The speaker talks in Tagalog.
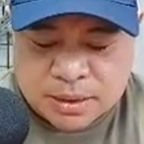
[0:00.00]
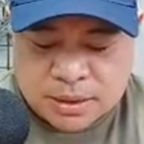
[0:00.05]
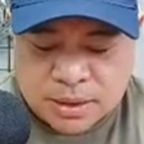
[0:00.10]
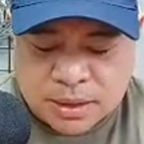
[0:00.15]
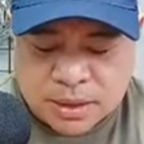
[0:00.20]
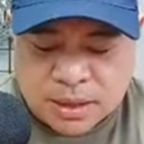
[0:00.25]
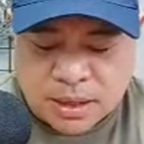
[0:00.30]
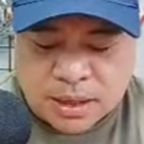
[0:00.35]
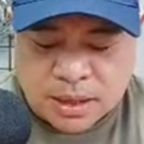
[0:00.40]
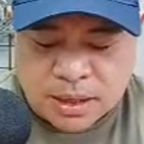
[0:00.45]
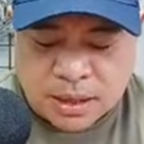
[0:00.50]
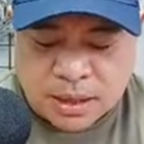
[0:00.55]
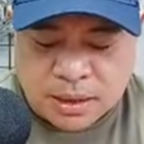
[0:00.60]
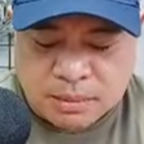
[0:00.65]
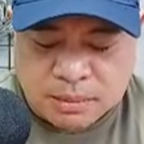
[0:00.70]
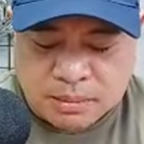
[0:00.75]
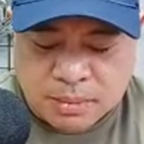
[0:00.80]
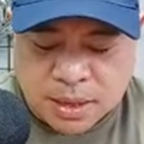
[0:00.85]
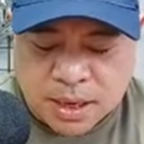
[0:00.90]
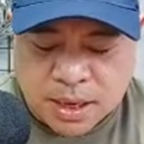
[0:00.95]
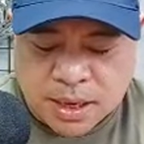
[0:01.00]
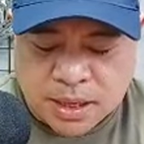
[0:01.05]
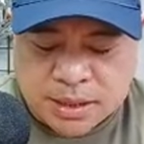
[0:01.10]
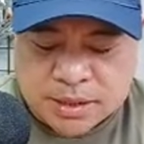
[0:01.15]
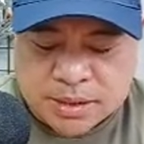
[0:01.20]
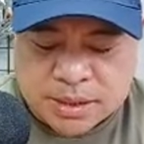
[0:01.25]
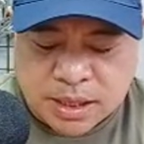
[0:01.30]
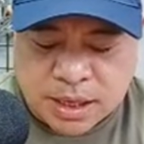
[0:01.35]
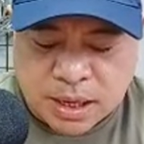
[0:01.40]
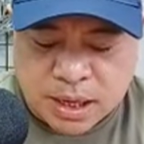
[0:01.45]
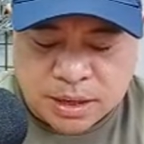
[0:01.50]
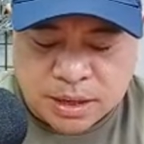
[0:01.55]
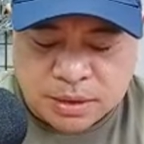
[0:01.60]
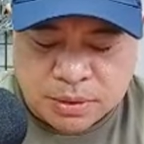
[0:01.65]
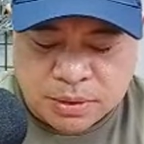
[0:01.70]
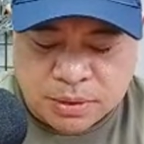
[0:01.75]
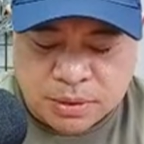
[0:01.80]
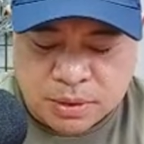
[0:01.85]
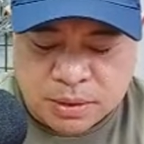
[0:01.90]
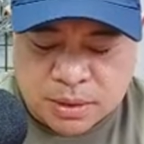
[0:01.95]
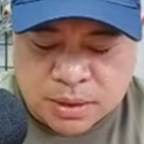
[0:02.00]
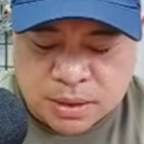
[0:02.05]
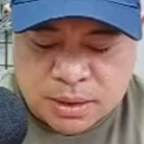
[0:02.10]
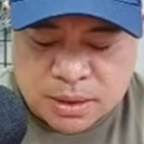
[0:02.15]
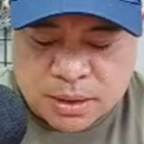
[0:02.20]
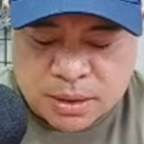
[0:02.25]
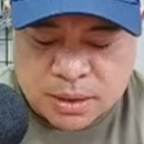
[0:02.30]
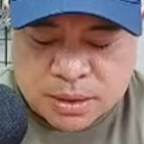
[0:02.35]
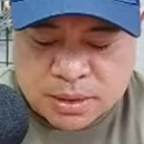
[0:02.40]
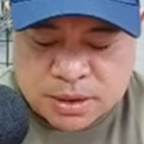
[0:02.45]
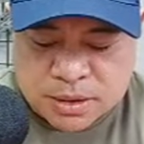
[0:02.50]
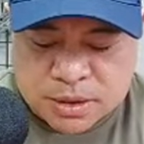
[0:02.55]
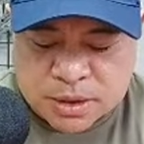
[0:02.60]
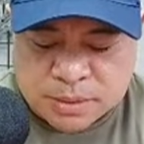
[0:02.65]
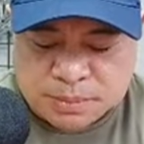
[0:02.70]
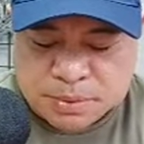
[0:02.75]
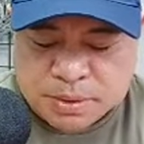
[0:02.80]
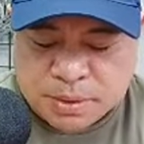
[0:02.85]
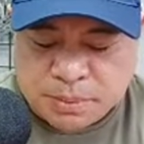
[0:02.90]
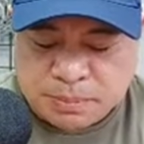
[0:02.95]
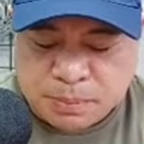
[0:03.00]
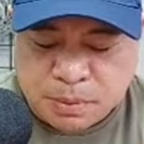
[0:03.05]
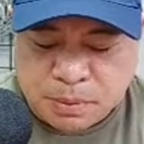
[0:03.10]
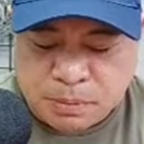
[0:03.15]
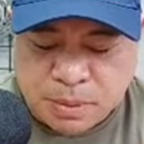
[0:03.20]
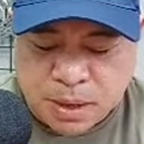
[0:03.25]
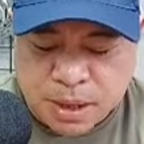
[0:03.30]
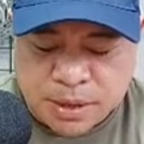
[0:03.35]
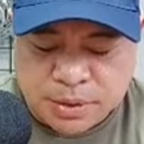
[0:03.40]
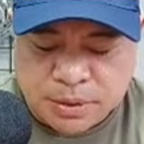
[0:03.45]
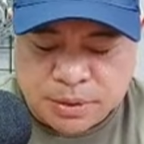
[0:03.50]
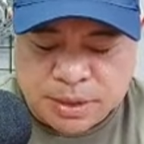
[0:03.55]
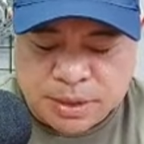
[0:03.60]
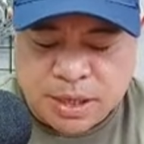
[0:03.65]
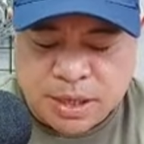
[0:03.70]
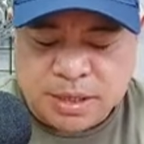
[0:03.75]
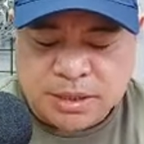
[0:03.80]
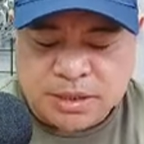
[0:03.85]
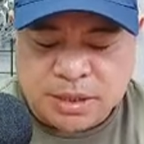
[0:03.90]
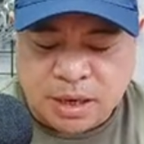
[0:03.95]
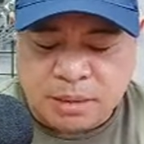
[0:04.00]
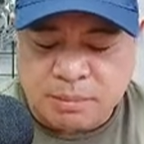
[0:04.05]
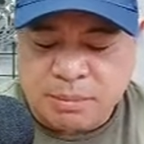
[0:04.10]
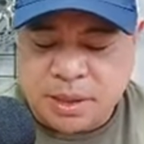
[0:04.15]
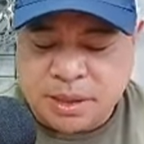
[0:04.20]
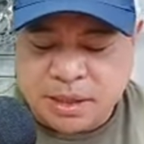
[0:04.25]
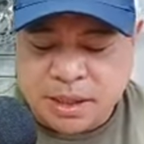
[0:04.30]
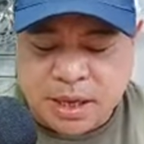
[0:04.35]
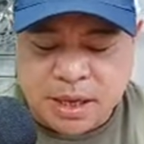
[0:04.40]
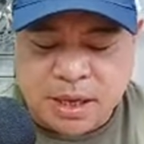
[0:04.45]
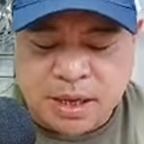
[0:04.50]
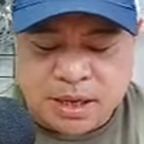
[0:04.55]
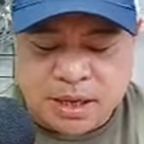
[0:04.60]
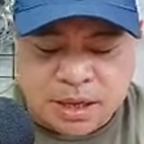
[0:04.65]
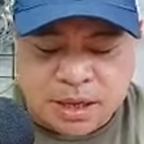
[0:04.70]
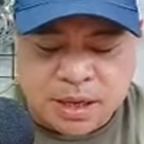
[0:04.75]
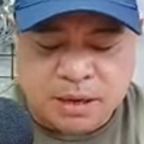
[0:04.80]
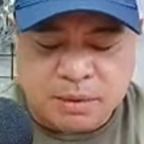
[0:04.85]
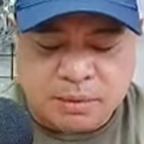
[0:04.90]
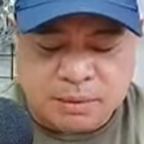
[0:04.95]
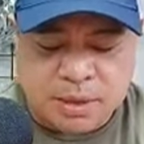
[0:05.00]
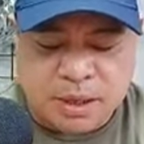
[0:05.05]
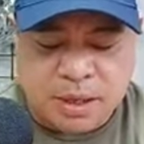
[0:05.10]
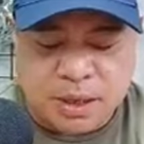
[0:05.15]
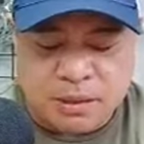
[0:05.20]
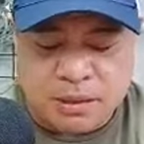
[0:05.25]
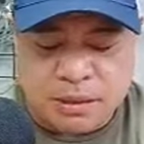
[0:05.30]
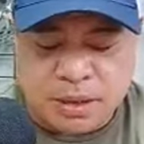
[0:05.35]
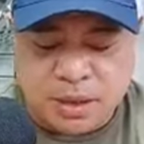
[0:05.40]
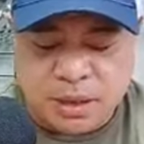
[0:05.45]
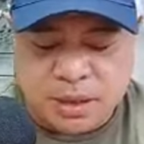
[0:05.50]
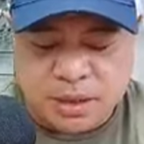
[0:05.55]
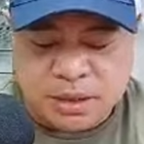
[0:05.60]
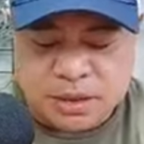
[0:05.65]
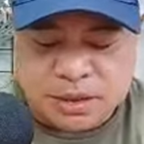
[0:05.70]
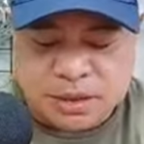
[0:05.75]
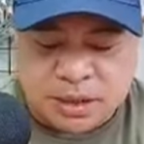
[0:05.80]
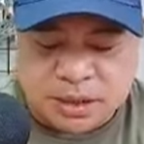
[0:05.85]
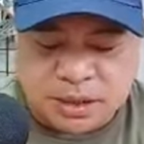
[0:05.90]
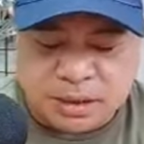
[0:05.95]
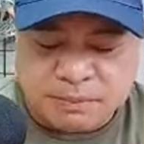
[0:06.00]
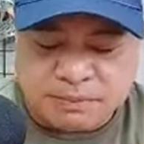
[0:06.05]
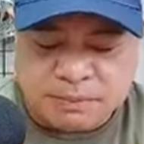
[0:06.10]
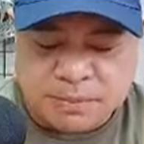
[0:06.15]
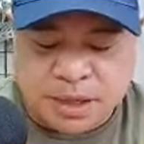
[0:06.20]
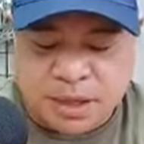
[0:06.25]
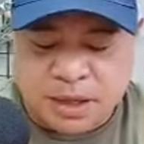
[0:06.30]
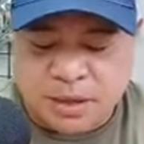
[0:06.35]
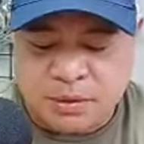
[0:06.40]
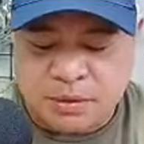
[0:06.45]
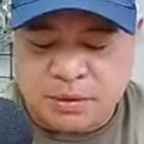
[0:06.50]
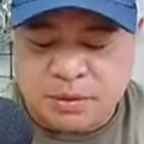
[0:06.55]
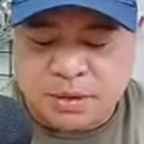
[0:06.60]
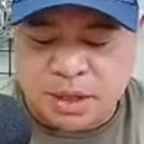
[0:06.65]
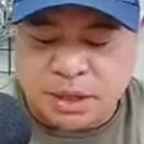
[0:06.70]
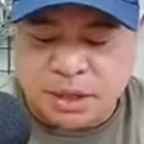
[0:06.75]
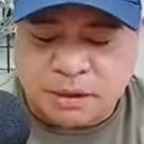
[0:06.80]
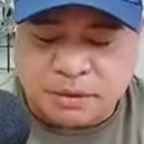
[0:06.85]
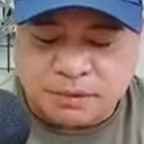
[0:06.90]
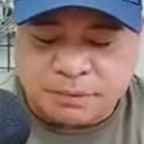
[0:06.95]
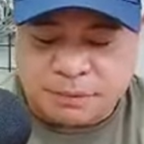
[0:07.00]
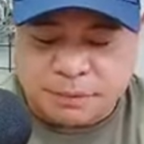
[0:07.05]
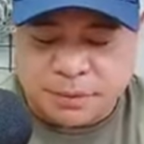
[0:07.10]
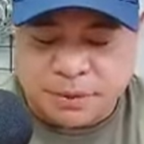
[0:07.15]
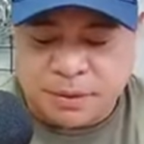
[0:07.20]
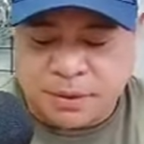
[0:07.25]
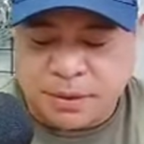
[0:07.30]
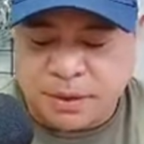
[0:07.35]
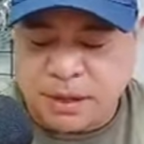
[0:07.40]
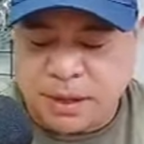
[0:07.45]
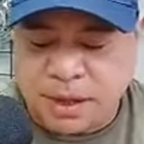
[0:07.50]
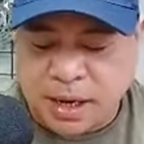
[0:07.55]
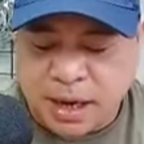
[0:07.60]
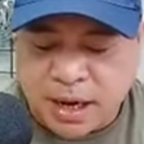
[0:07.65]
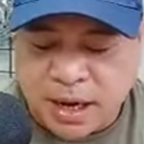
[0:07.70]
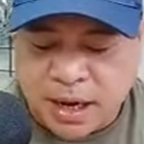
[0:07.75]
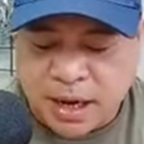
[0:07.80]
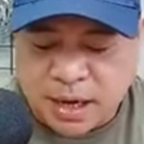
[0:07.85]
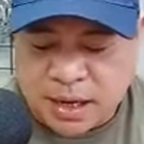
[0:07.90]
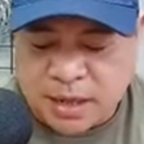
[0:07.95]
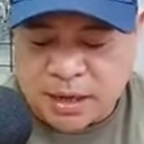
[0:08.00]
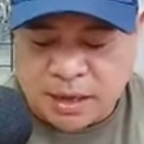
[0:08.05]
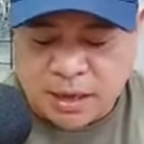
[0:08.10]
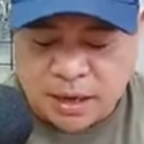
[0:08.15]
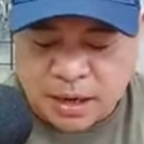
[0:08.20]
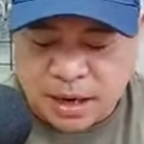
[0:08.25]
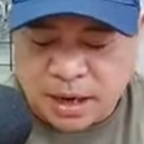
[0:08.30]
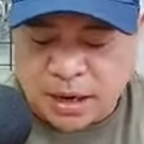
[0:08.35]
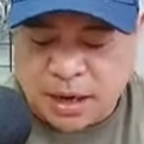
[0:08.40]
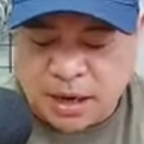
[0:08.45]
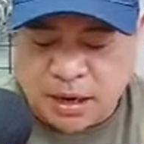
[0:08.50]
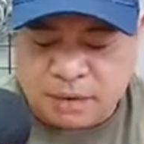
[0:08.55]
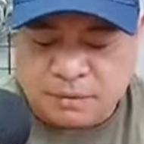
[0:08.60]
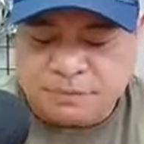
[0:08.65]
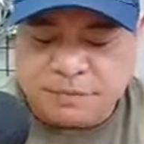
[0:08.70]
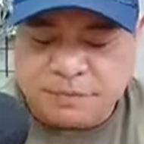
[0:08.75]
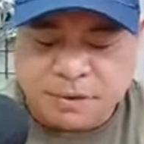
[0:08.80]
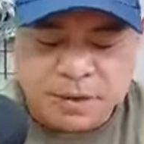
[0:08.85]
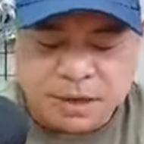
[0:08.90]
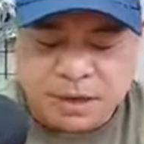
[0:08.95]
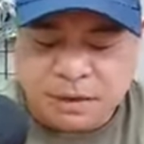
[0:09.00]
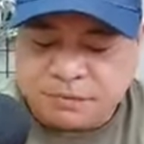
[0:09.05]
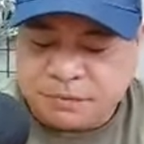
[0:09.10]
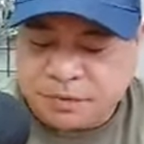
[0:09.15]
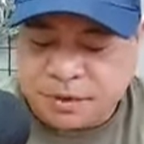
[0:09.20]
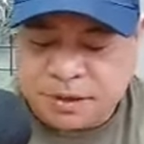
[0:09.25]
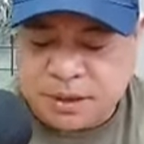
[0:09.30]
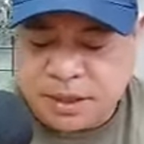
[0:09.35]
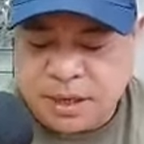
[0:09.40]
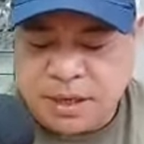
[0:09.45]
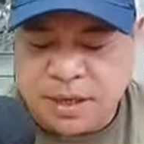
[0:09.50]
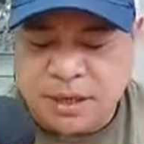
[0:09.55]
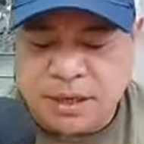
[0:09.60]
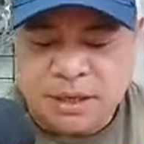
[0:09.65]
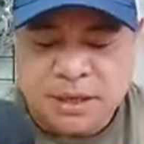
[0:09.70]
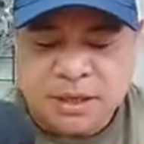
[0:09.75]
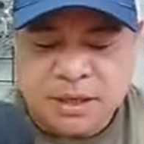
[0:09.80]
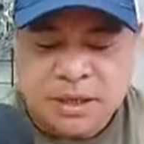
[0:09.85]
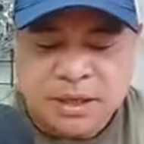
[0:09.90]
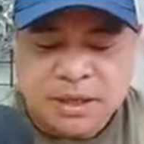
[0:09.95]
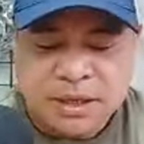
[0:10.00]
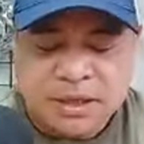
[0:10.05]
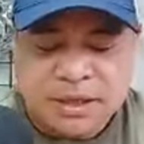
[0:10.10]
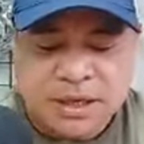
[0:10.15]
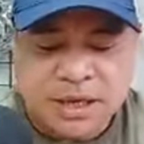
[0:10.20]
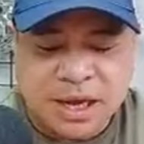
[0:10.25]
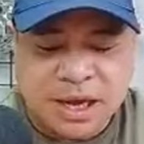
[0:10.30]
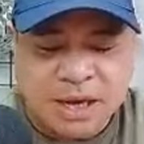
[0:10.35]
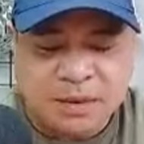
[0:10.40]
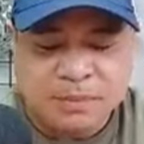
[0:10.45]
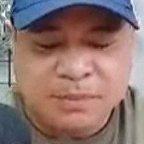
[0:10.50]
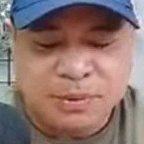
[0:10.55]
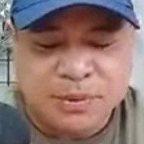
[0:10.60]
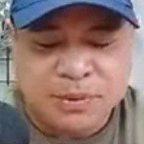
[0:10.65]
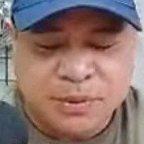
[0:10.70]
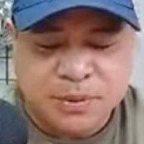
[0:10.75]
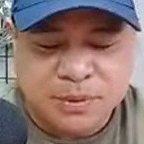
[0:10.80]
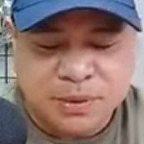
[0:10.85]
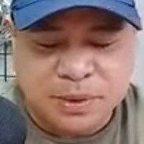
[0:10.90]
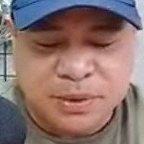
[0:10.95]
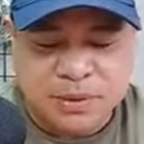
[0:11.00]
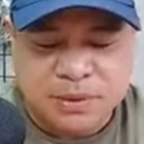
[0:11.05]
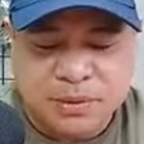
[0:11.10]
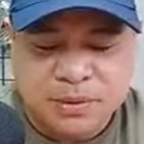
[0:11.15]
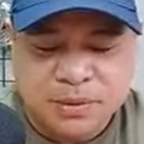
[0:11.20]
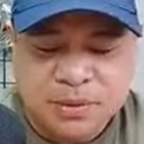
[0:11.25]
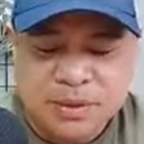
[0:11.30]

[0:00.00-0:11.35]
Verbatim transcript: Ayan ha, Mark Salayo. Ship-ship po ba kayo? Yes, sa Cavite area. We can uh, ship. Thank you. Thank you for your like, love, and everything. Sa lahat po nung ano.